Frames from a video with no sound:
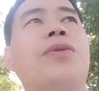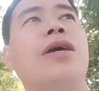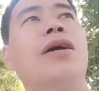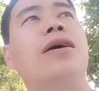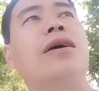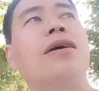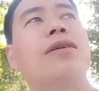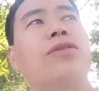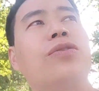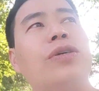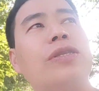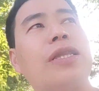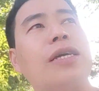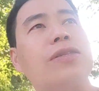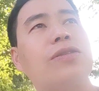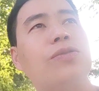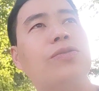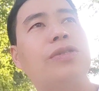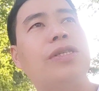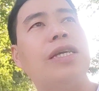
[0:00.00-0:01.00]
ân thuộc
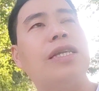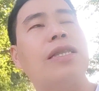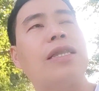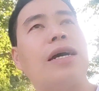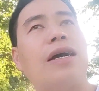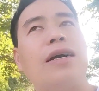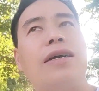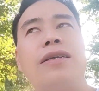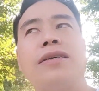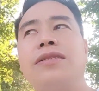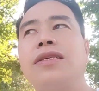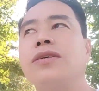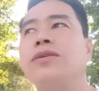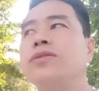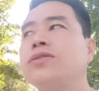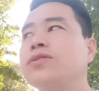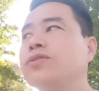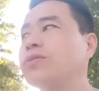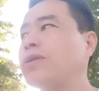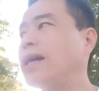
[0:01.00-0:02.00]
tết su chín đỡ nó chỉ ở
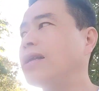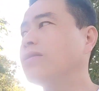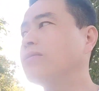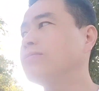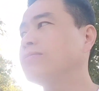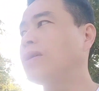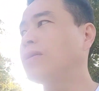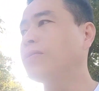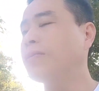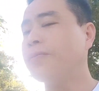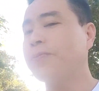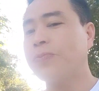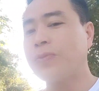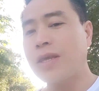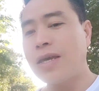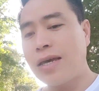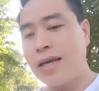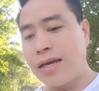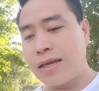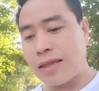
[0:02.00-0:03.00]
chủ hai luôn mong
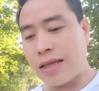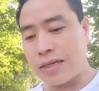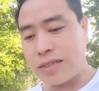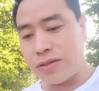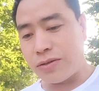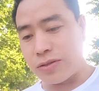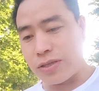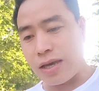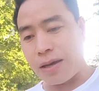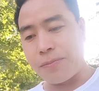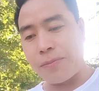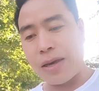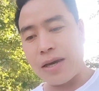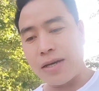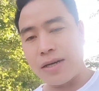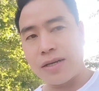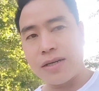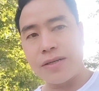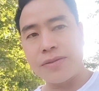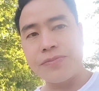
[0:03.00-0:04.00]
ta sửa chả bé
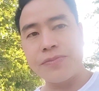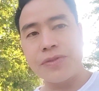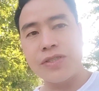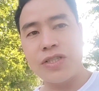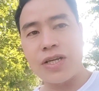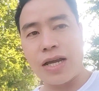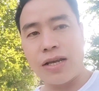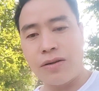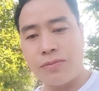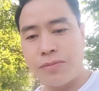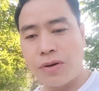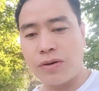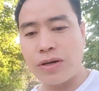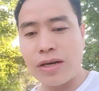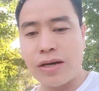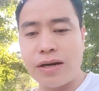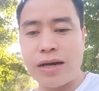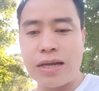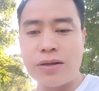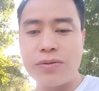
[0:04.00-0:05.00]
họ chơi luôn mong
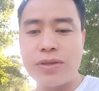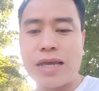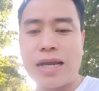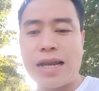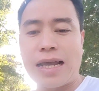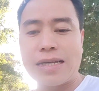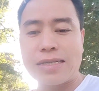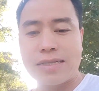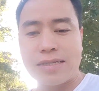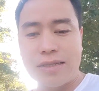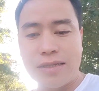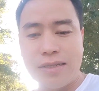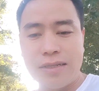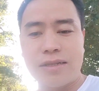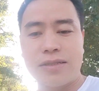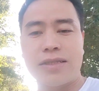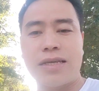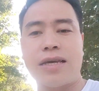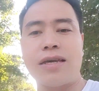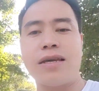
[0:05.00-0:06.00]
họ hai luôn nhắn la xứ
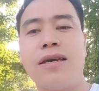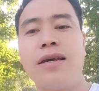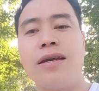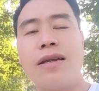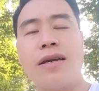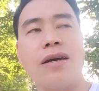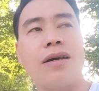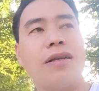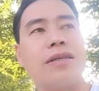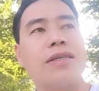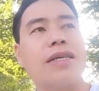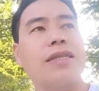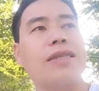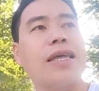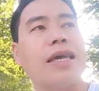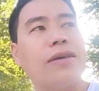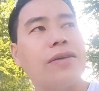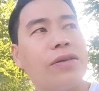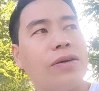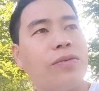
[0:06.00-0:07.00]
nó chỉ họ nó chỉ
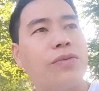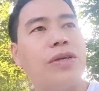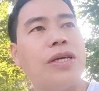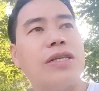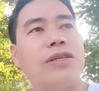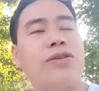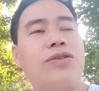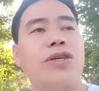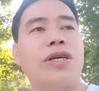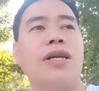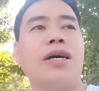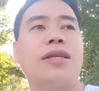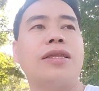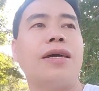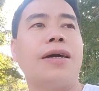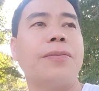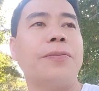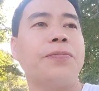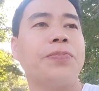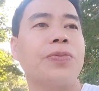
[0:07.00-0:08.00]
tế dùng gì cho sợ đời
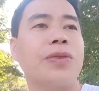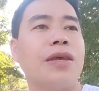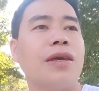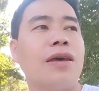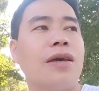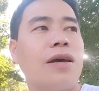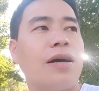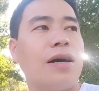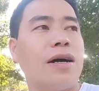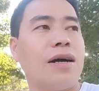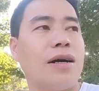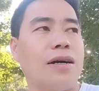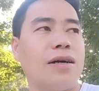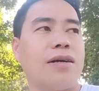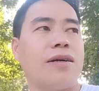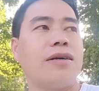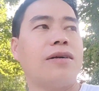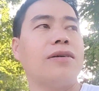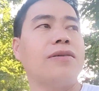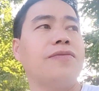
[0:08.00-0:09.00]
tiền Uh,
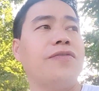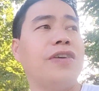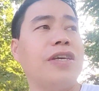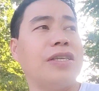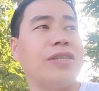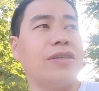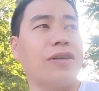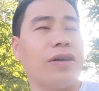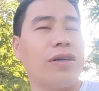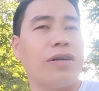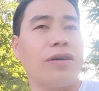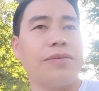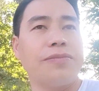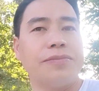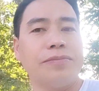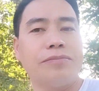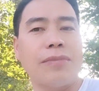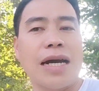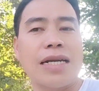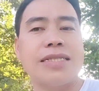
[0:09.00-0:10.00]
ờ, vì cho
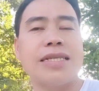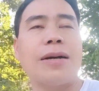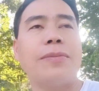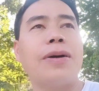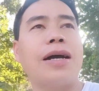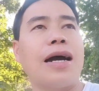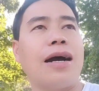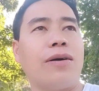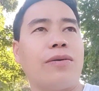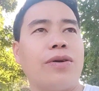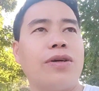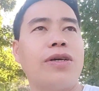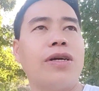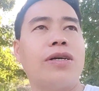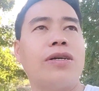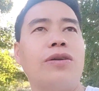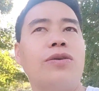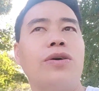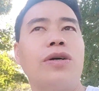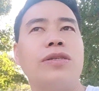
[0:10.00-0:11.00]
ban giám khảo là
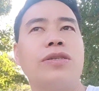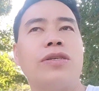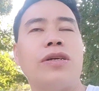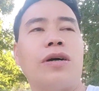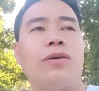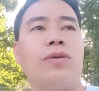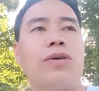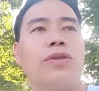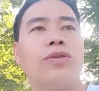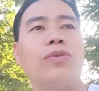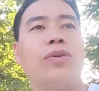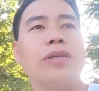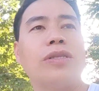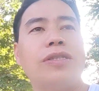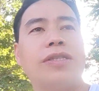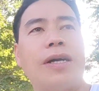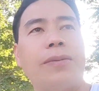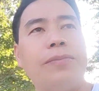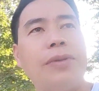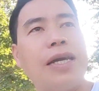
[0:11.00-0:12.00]
do lùa cho ô tua
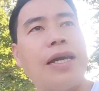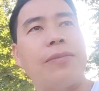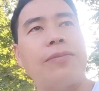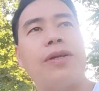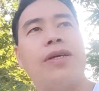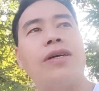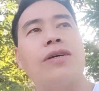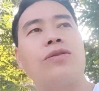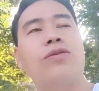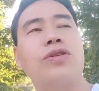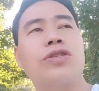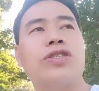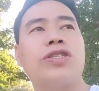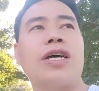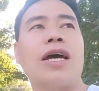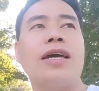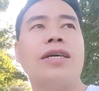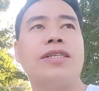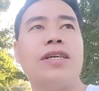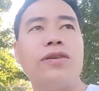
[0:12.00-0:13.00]
chấm điểm là do tua
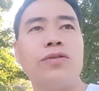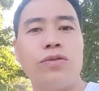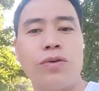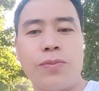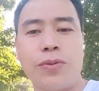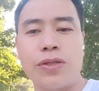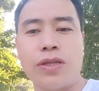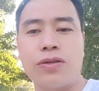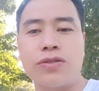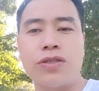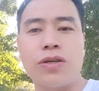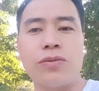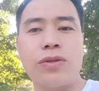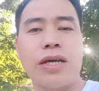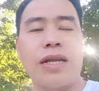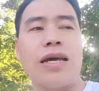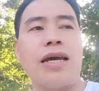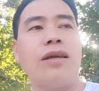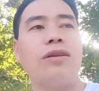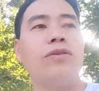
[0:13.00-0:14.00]
sai sẽ dụ bộ tao rông
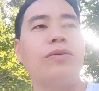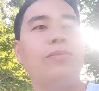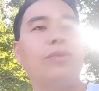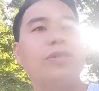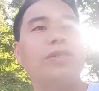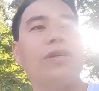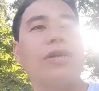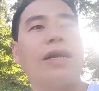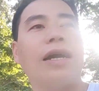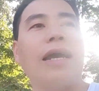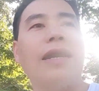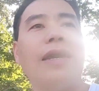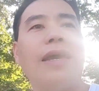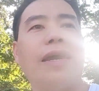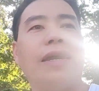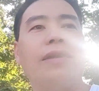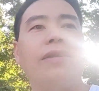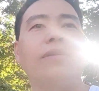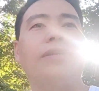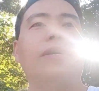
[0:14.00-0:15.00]
để nó luôn muốn cho khán
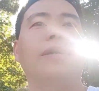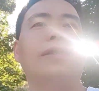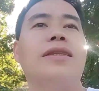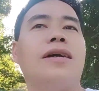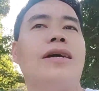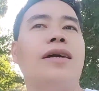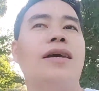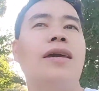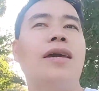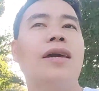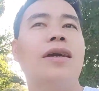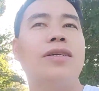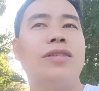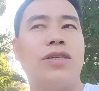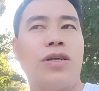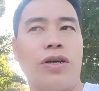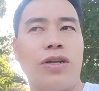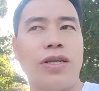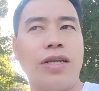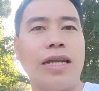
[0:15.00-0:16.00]
đèn là do thì
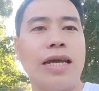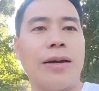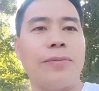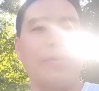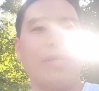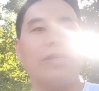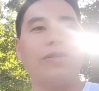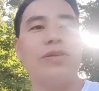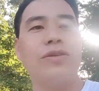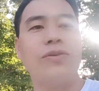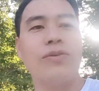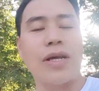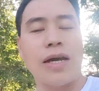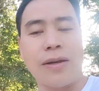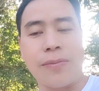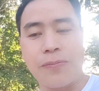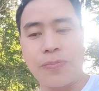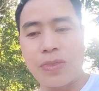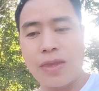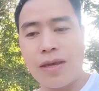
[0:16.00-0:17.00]
cho điểm để cho dù nè
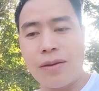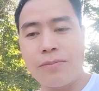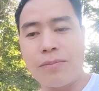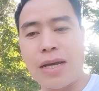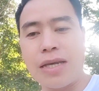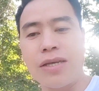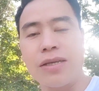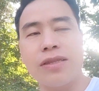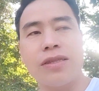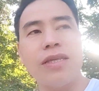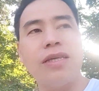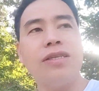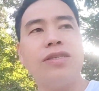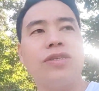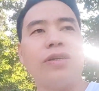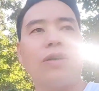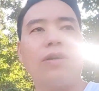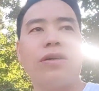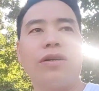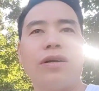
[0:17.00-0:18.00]
mà giờ tí
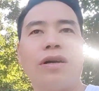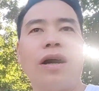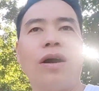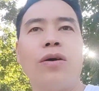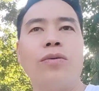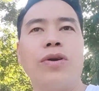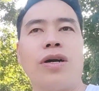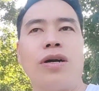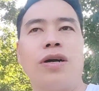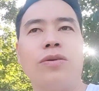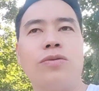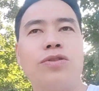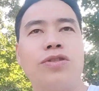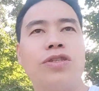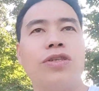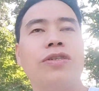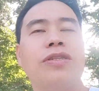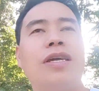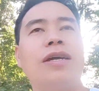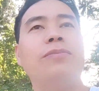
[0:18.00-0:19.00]
cho hậu nọ hậu
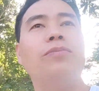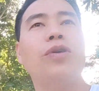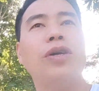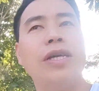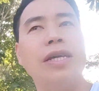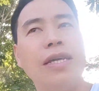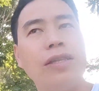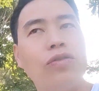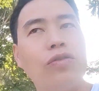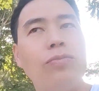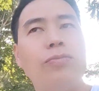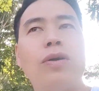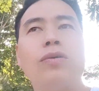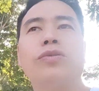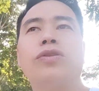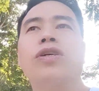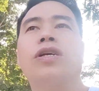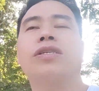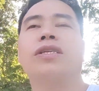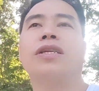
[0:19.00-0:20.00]
chữ thế một ít tụm
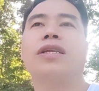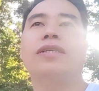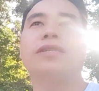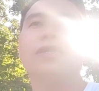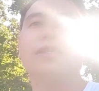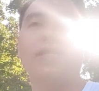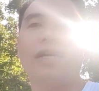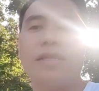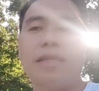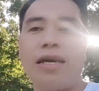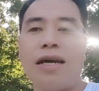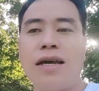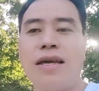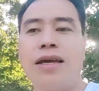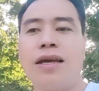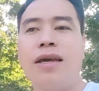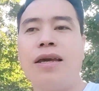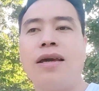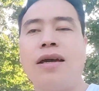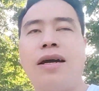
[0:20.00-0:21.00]
mong rồi là chân đại thiết,
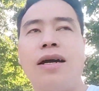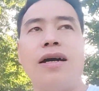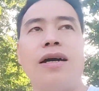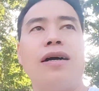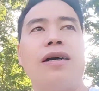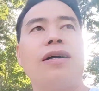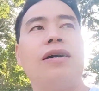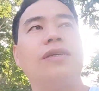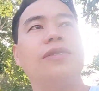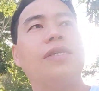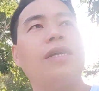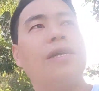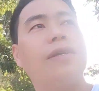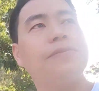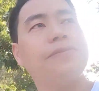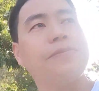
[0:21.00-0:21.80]
ờ chế